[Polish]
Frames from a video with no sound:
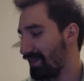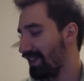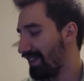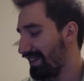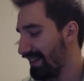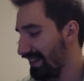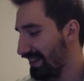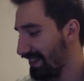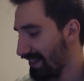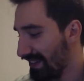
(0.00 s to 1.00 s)

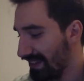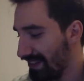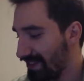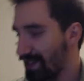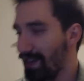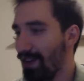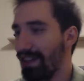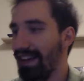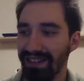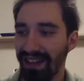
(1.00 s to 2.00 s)
Znaczy,
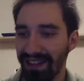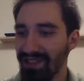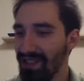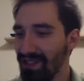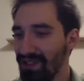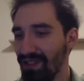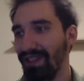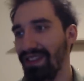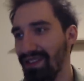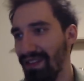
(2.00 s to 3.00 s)
Szkoda, tak szczerze
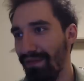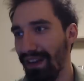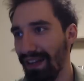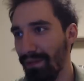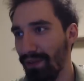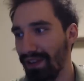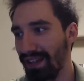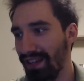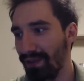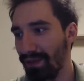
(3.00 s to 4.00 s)
szkoda, że ta walka była
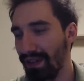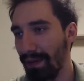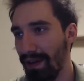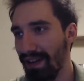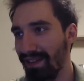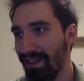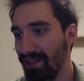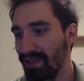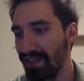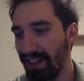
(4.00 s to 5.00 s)
taka krótka, bardzo
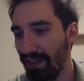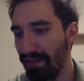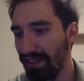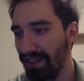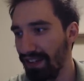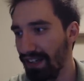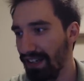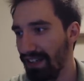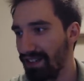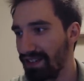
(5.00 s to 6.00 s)
szkoda nawet
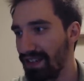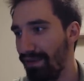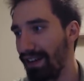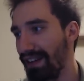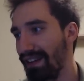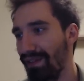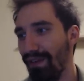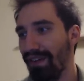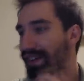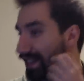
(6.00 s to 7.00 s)
że ta walka
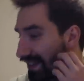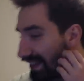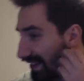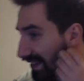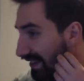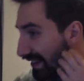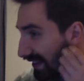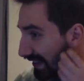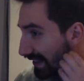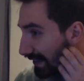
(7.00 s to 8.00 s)
trwała niestety
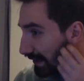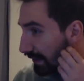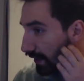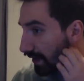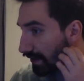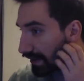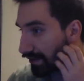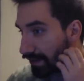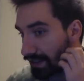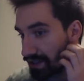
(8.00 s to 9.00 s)
te... ile ona trwała?